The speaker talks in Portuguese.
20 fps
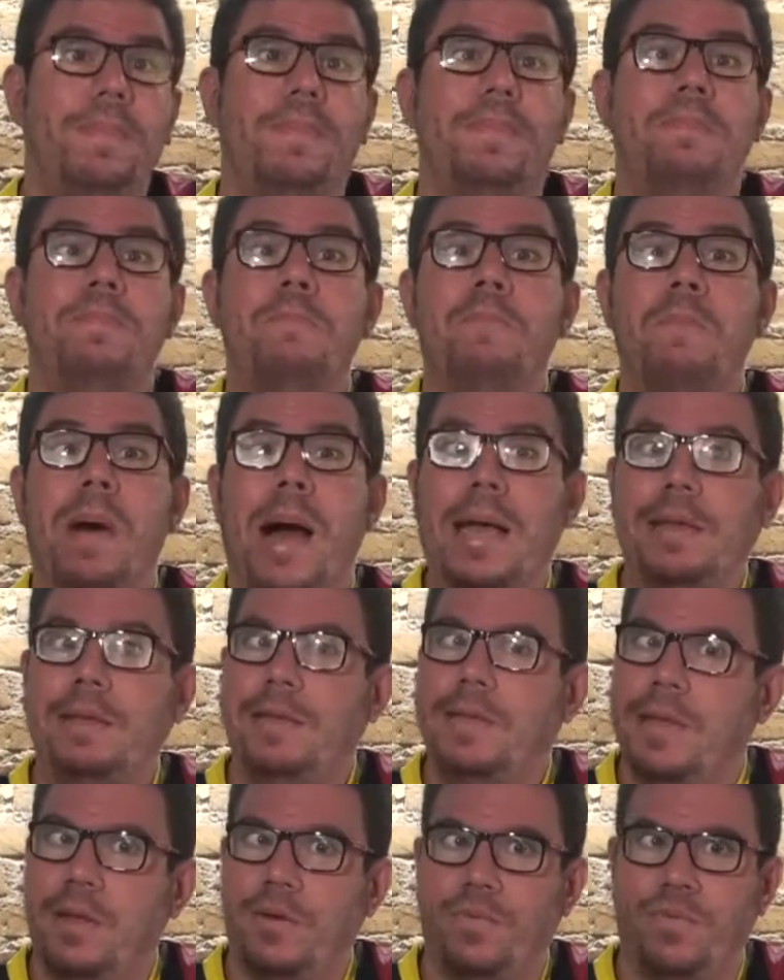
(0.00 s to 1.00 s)

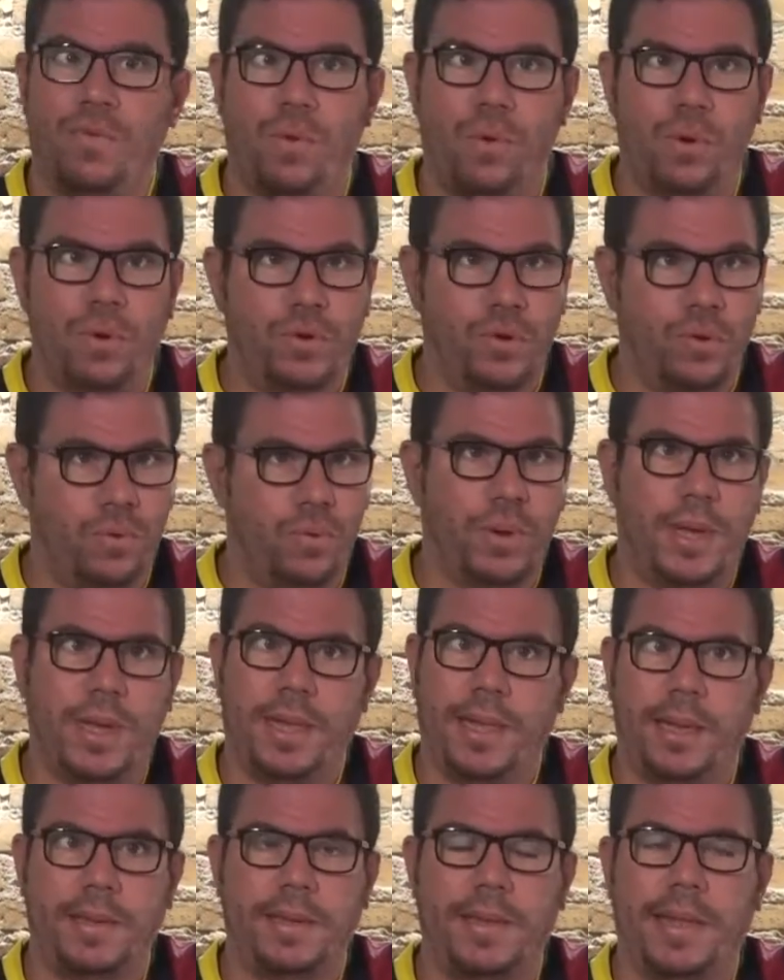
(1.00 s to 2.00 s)
mais nervoso do
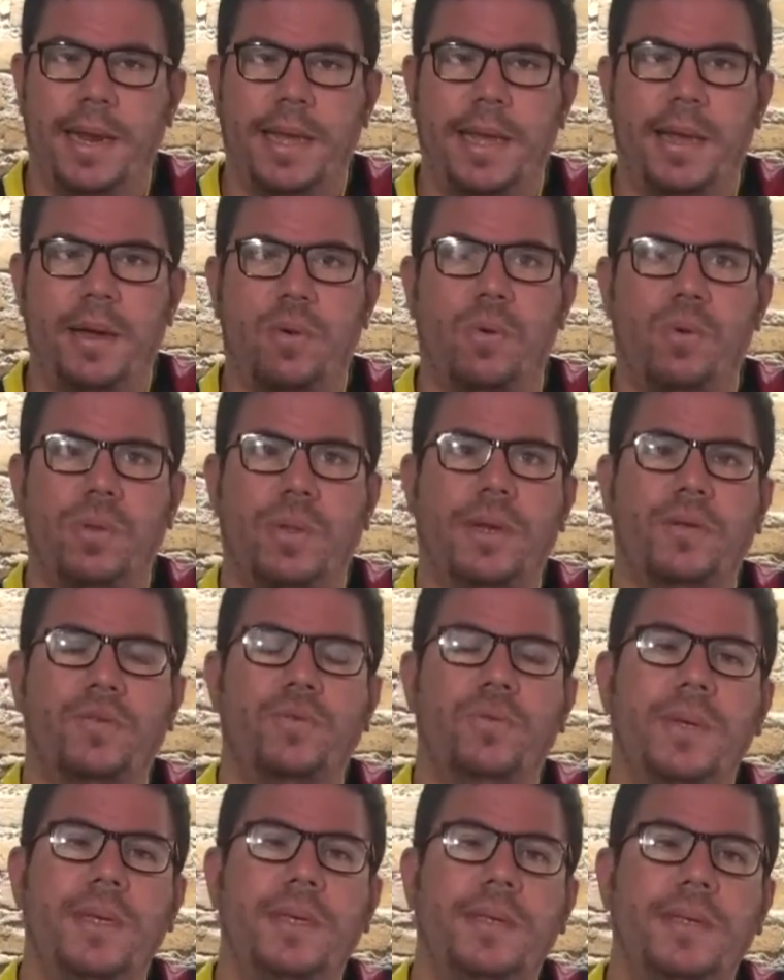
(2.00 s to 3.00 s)
que na estreia contra a
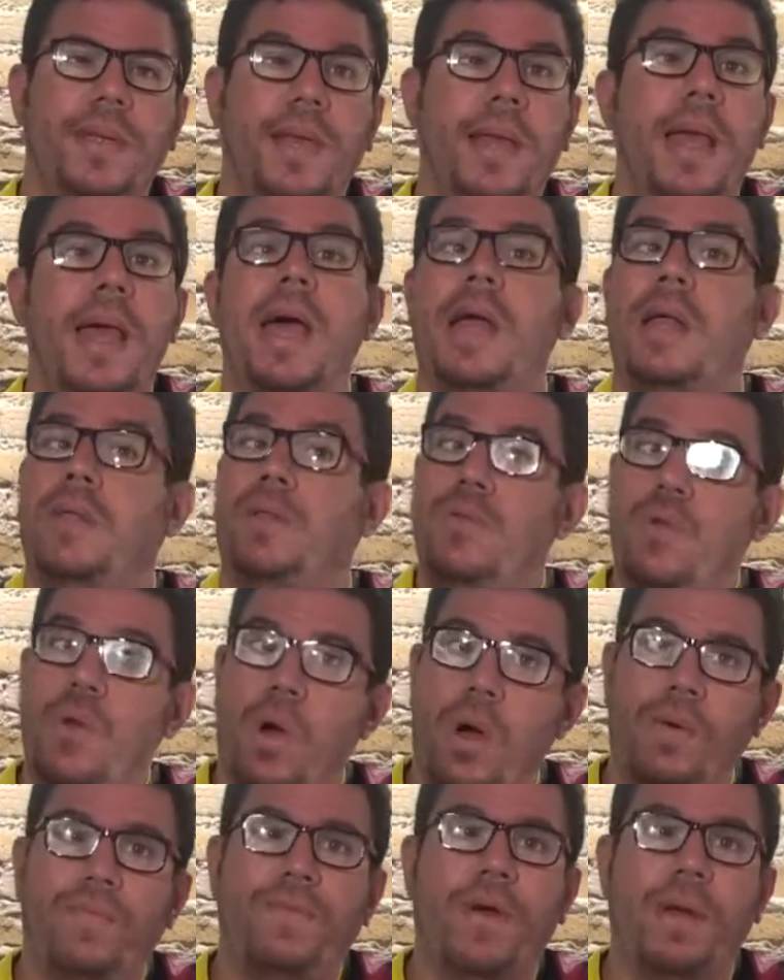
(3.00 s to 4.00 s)
Suíça.
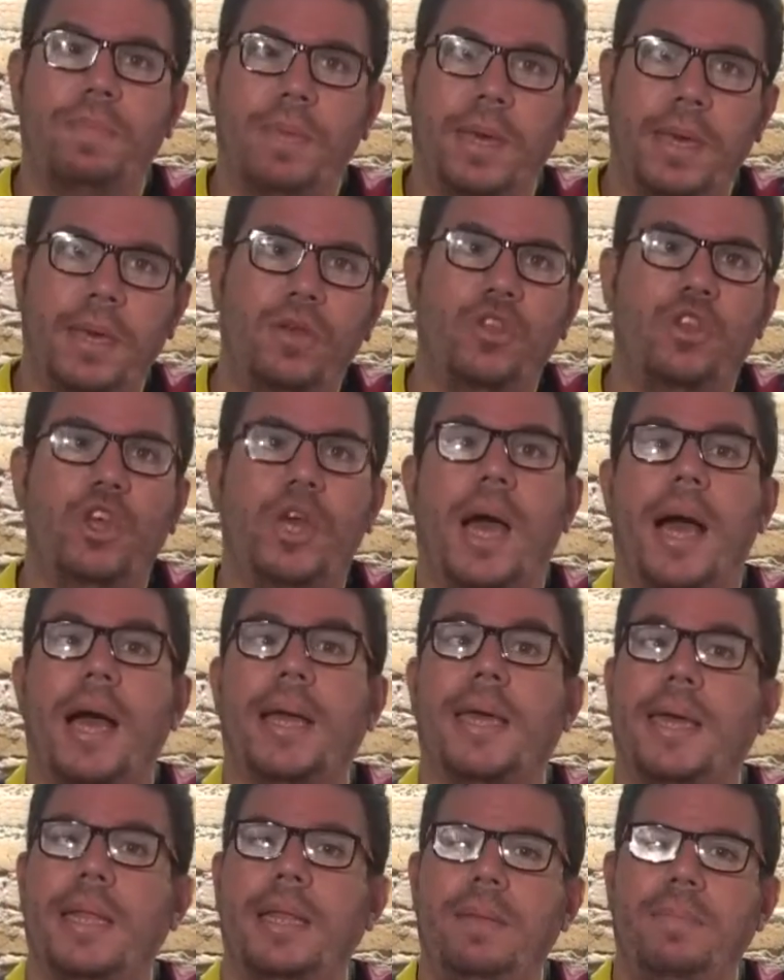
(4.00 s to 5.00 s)
Novamente,
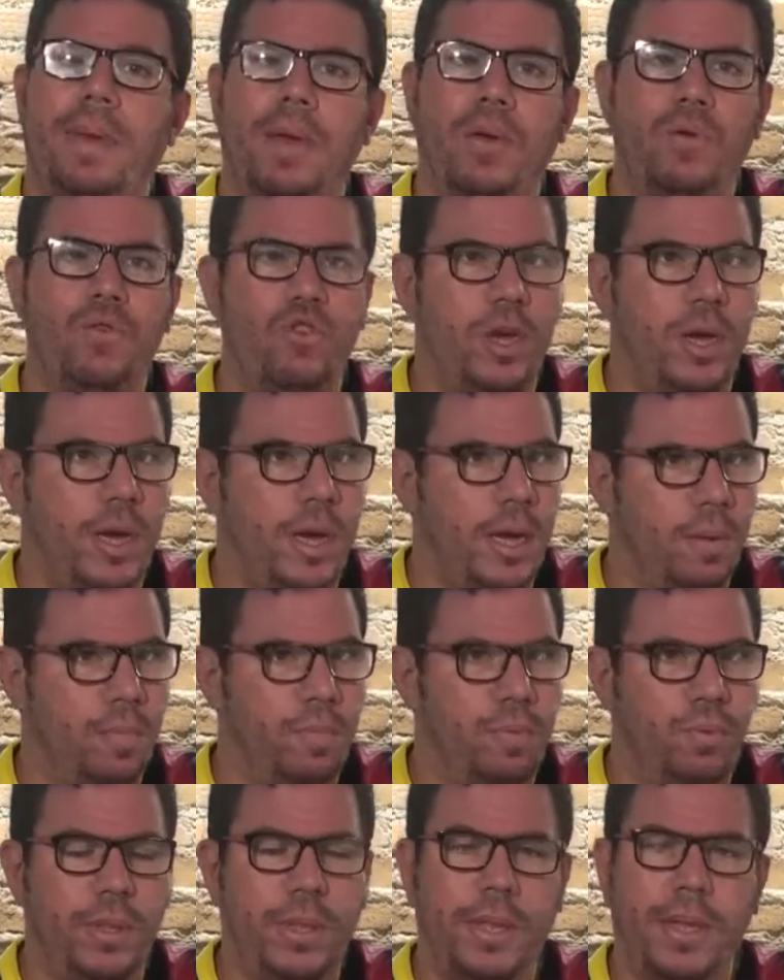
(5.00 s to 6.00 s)
aquele meio de
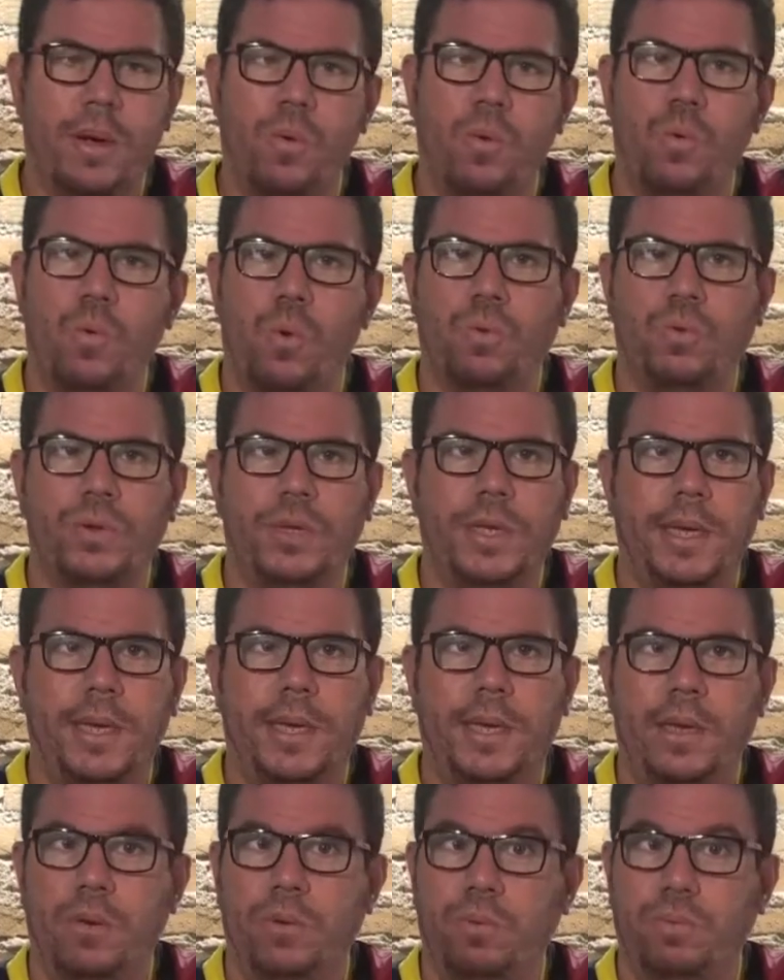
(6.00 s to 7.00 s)
campo não
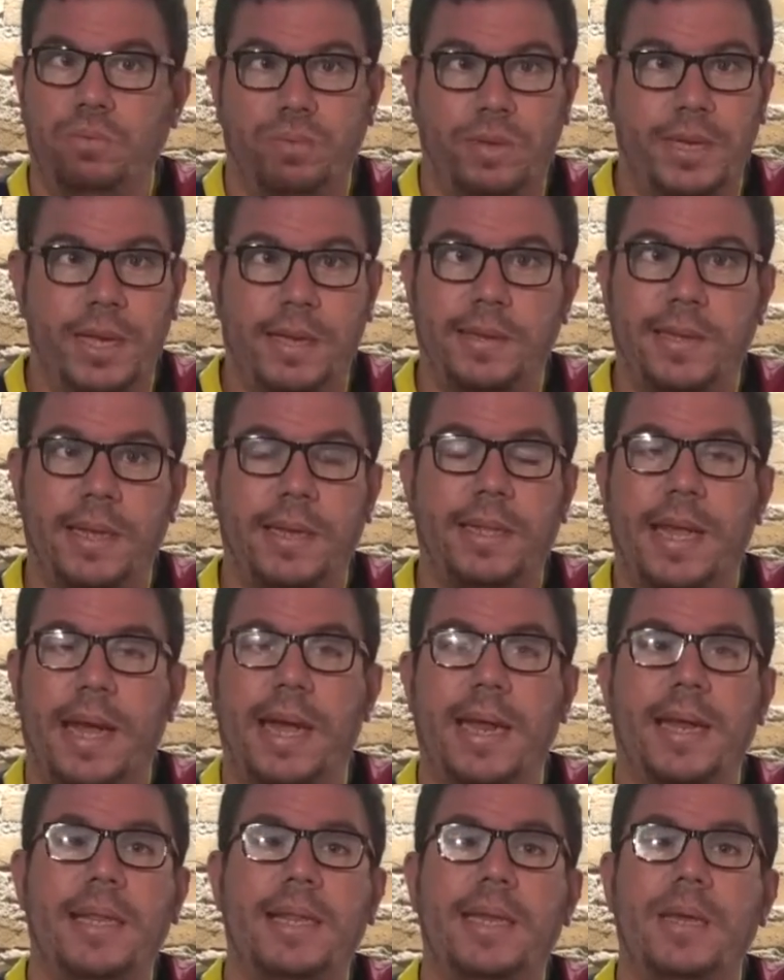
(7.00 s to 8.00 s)
conseguiu se
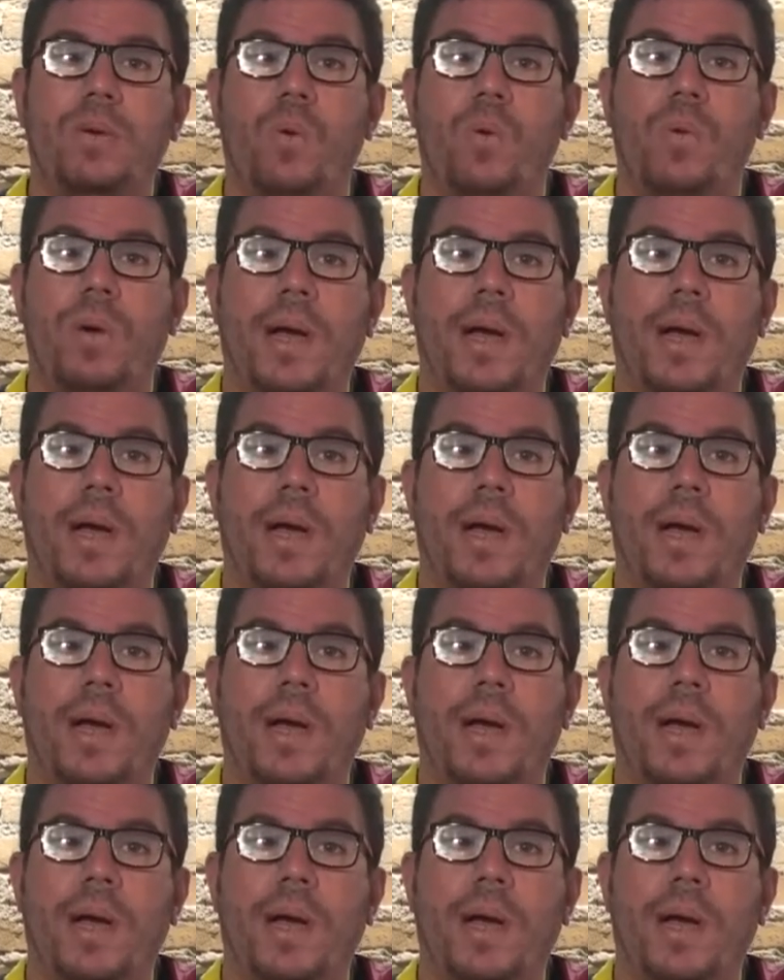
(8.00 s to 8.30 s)
acertar ali com